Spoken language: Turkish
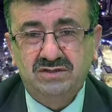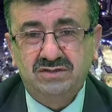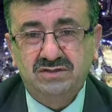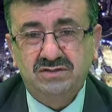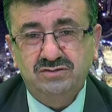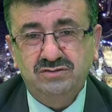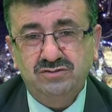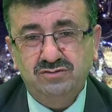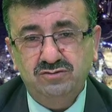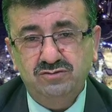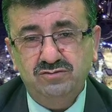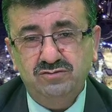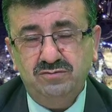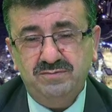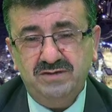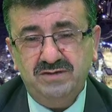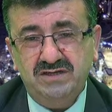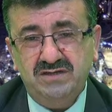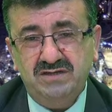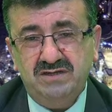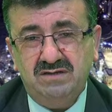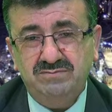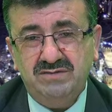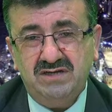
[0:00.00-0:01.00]
Çünkü
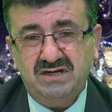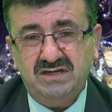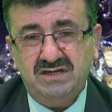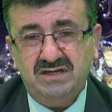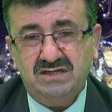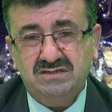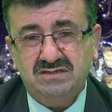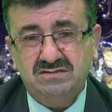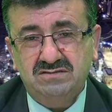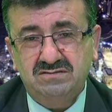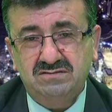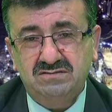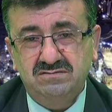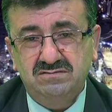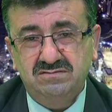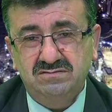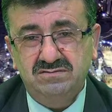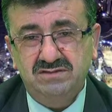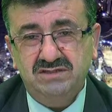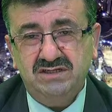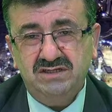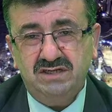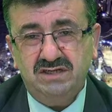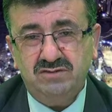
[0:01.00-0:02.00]
peygamberler
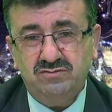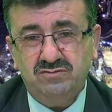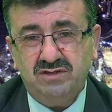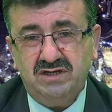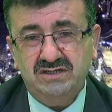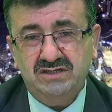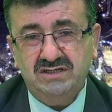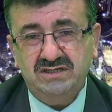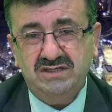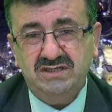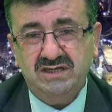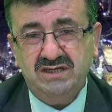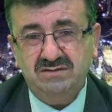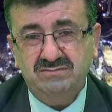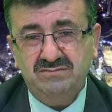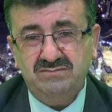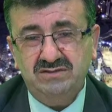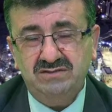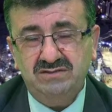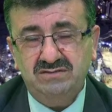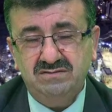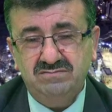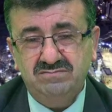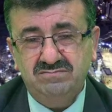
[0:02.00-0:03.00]
yine Kur'an-ı
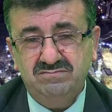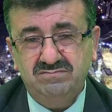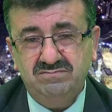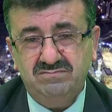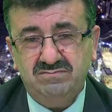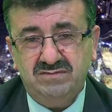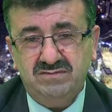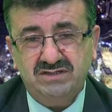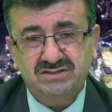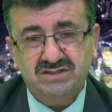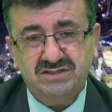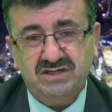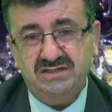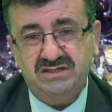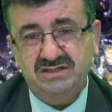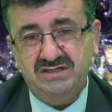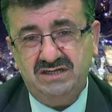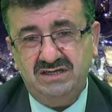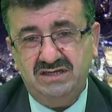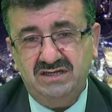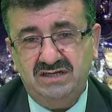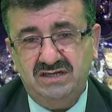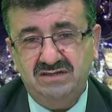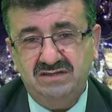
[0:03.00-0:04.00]
Kerim'in başka
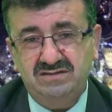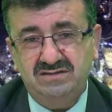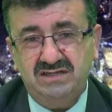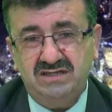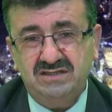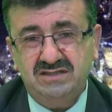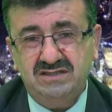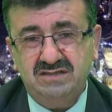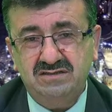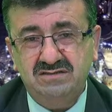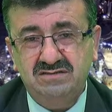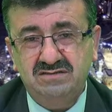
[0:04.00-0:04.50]
yerlerinde de